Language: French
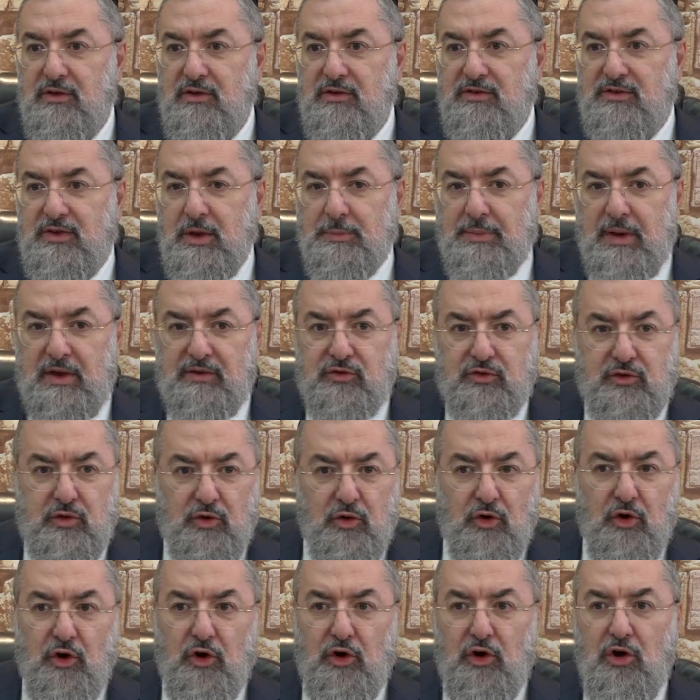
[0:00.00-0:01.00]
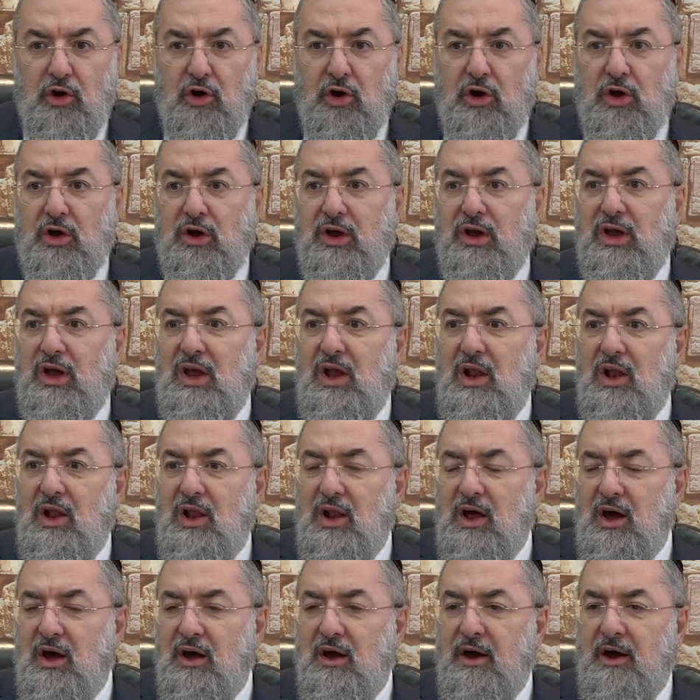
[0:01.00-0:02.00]
C'est parce que il
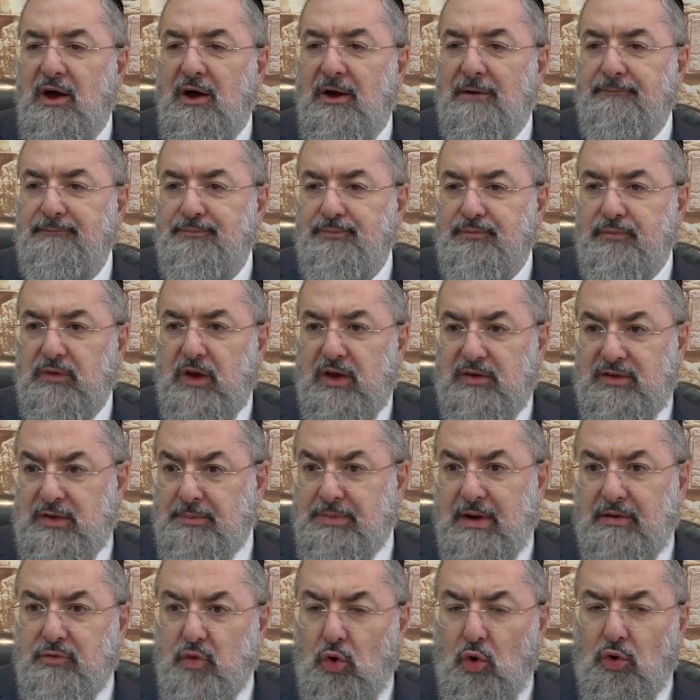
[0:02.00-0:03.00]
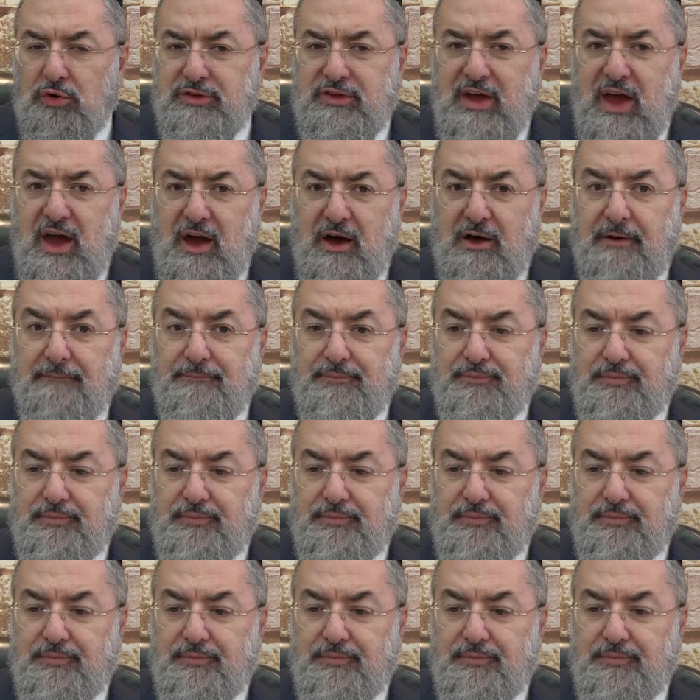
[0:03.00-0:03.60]
euh, n'est pas volontaire.